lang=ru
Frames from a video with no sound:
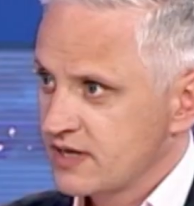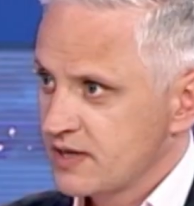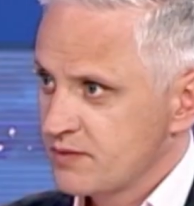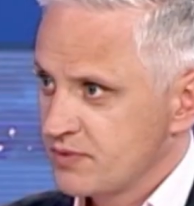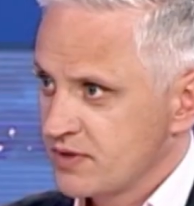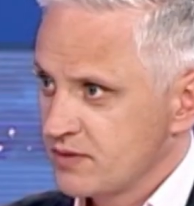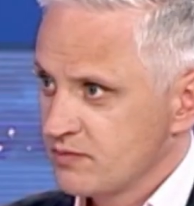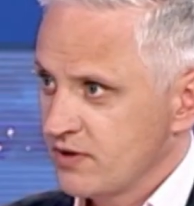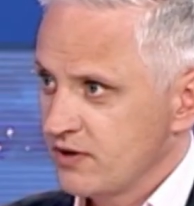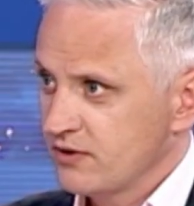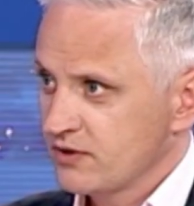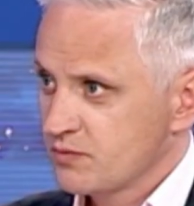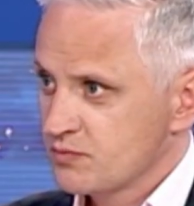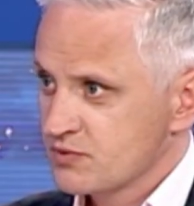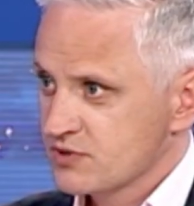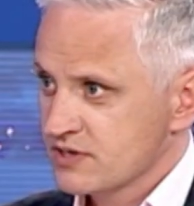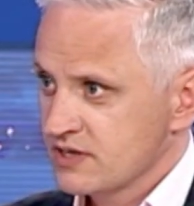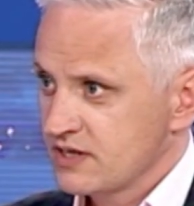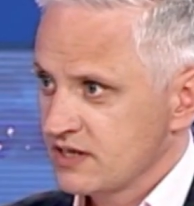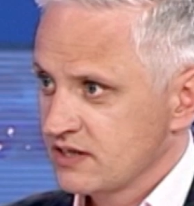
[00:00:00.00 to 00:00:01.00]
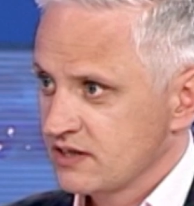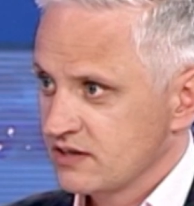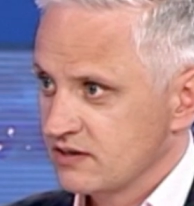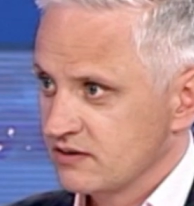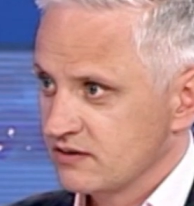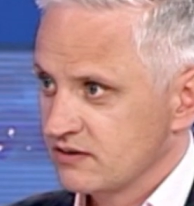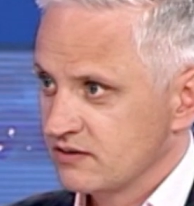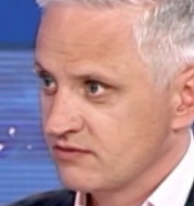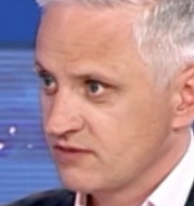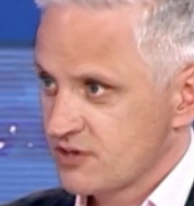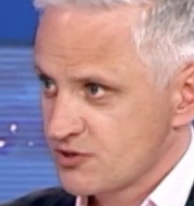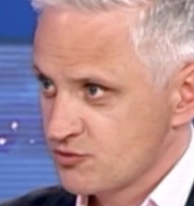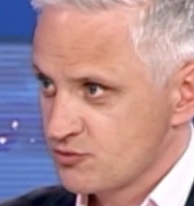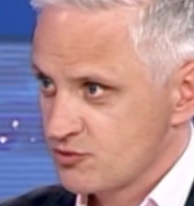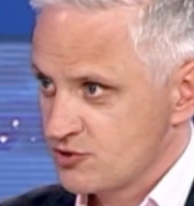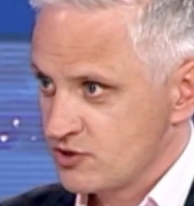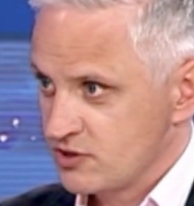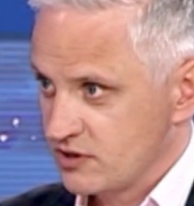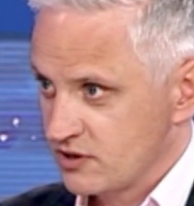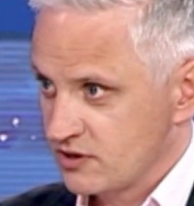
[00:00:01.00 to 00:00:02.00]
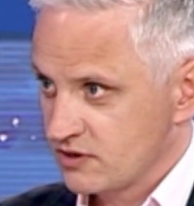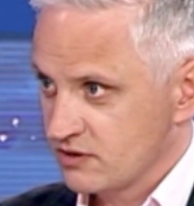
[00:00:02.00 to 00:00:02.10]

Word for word: я понимаю, написали э, ваши ученики.